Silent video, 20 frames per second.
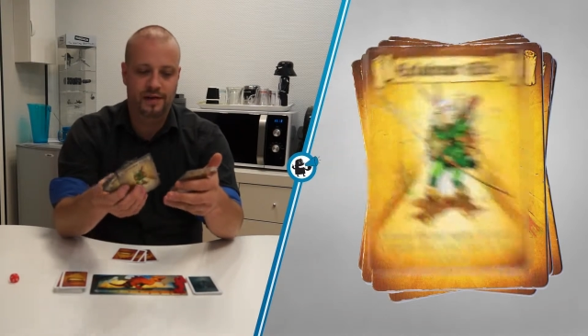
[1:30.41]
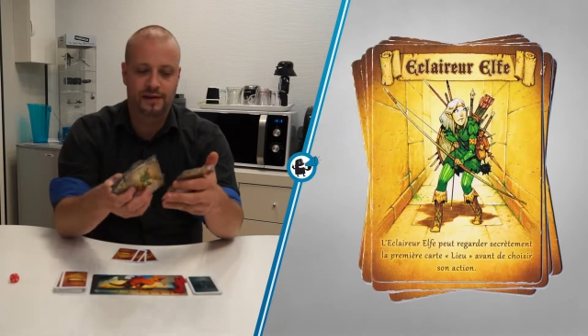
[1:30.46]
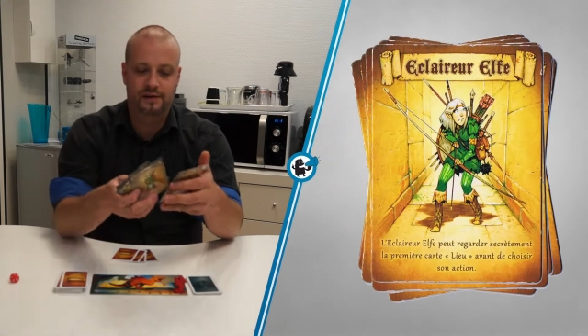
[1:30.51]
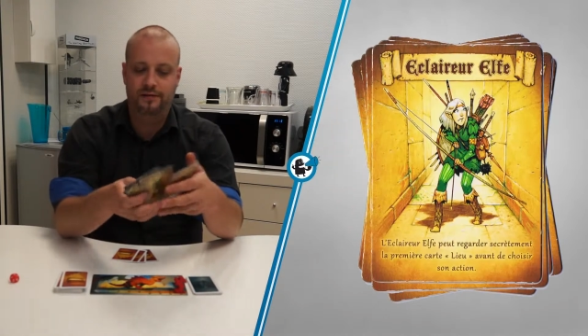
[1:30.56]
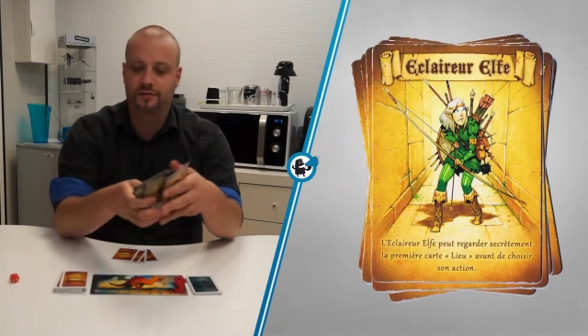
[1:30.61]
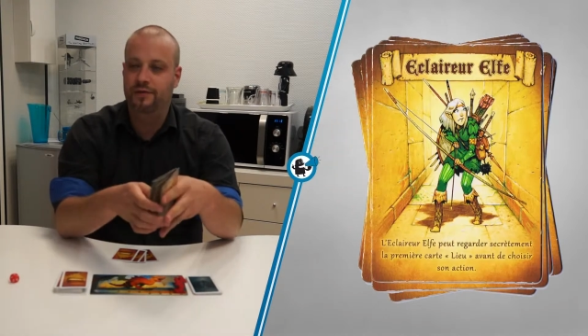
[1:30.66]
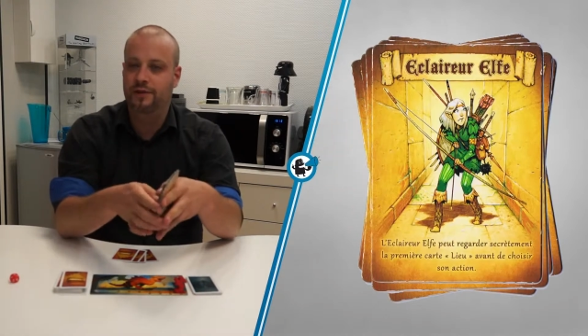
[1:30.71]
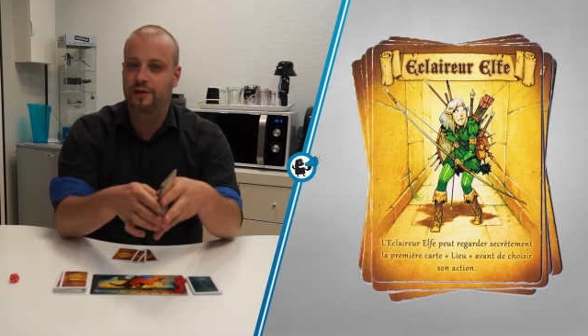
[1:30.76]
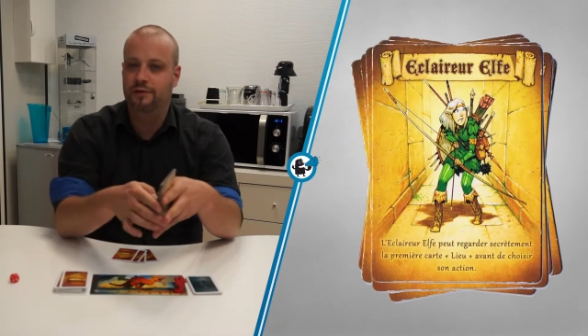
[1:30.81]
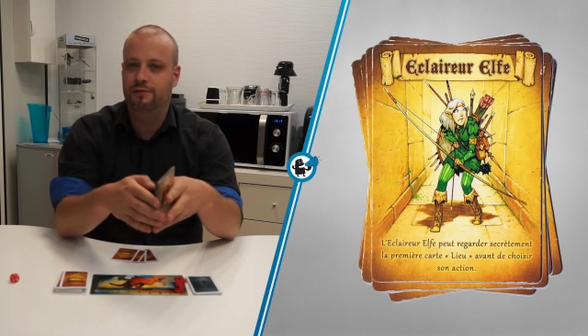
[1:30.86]

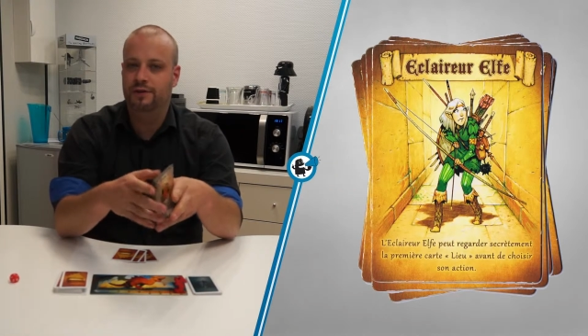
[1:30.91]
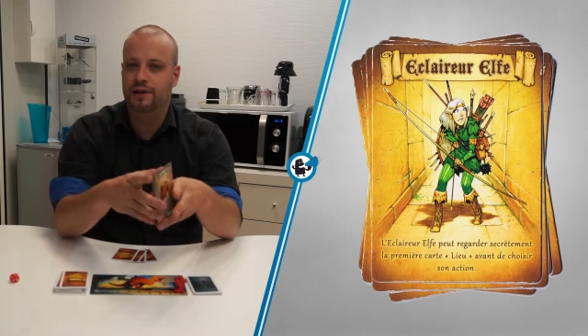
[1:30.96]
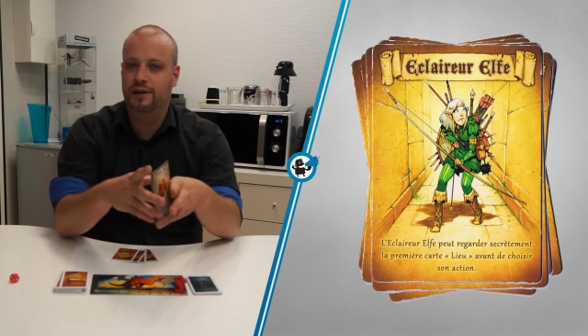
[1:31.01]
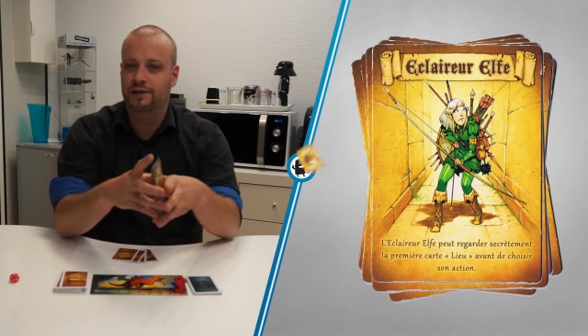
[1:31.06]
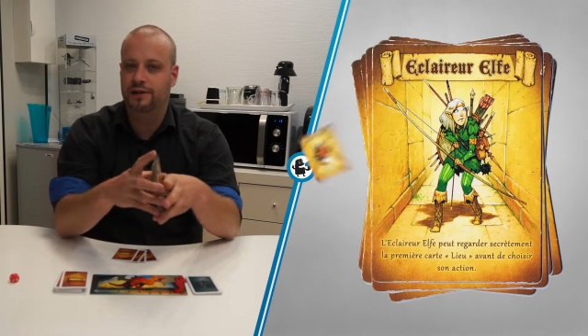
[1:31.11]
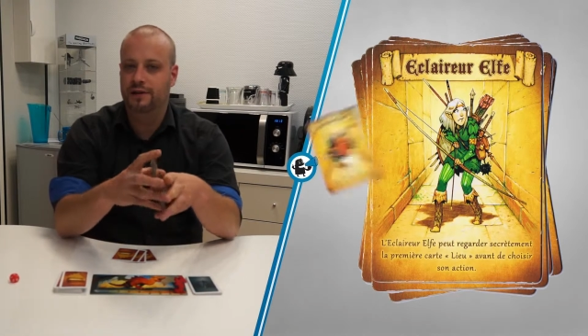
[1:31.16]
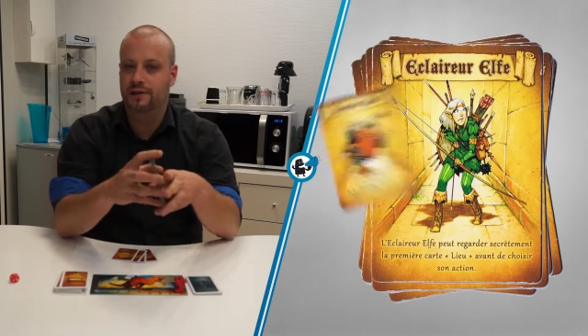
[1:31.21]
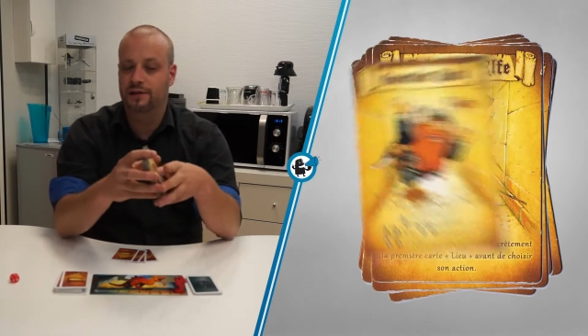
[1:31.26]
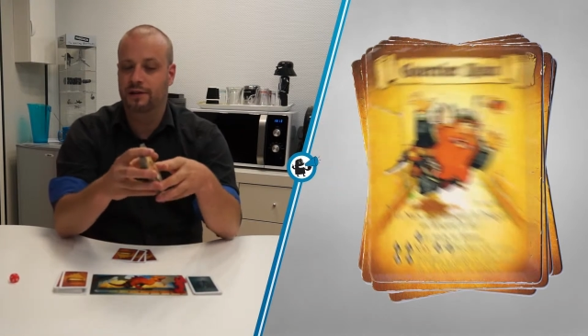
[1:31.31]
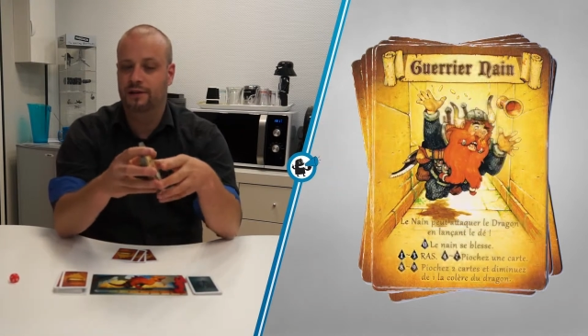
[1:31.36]
elfe et le
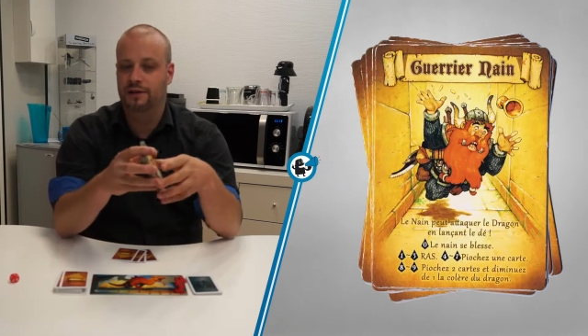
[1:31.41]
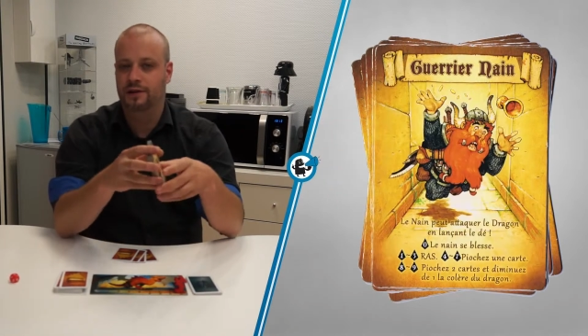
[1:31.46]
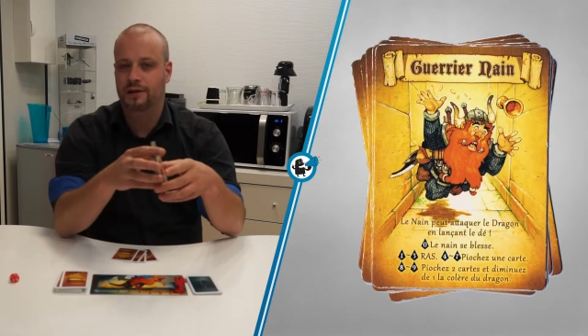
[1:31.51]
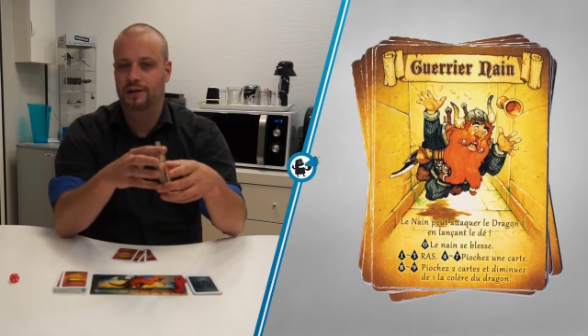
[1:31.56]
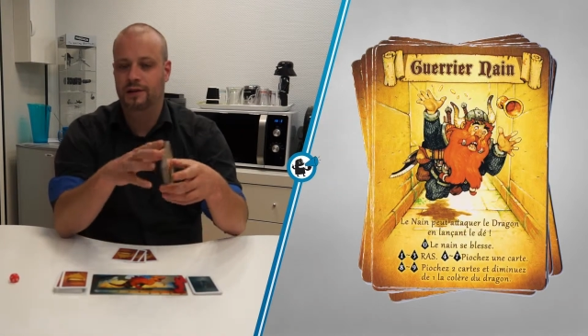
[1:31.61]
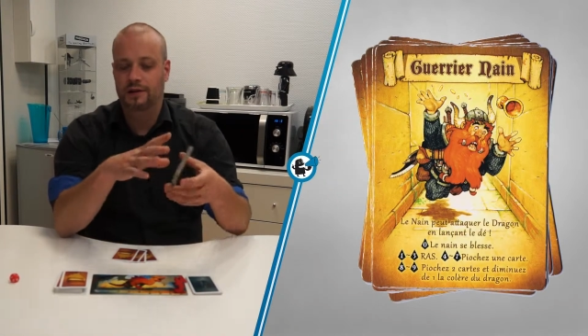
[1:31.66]
guerrier nain.